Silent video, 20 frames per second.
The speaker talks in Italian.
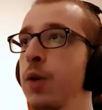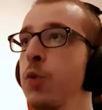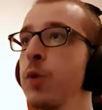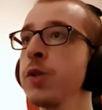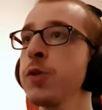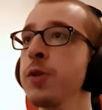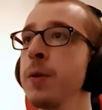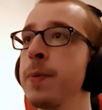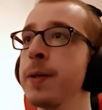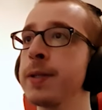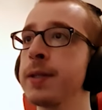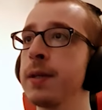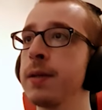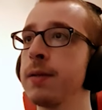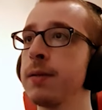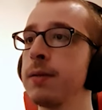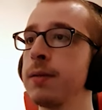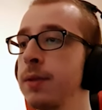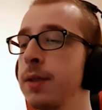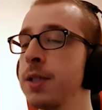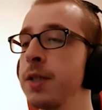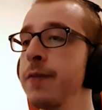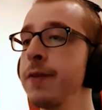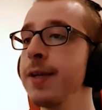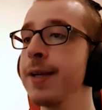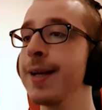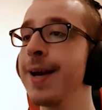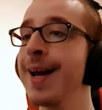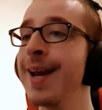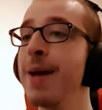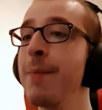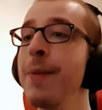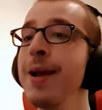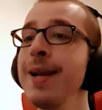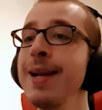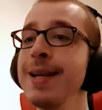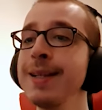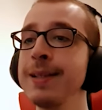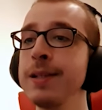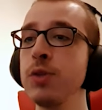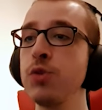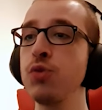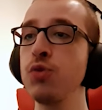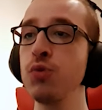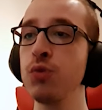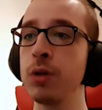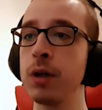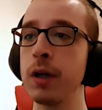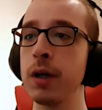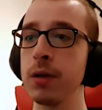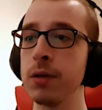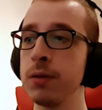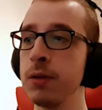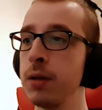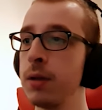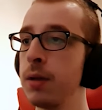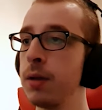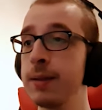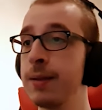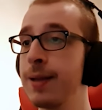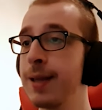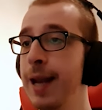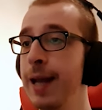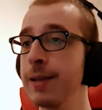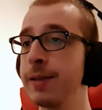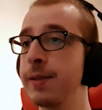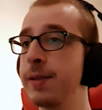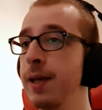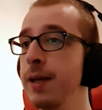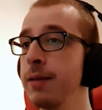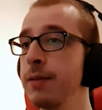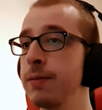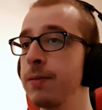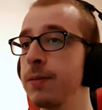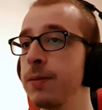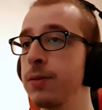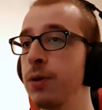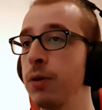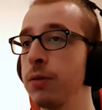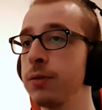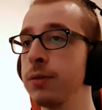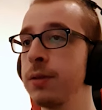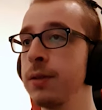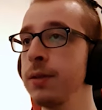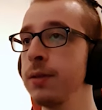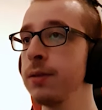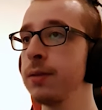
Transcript: Questo è per te. Ricevi caramella di zucchero. Grazie, Todd.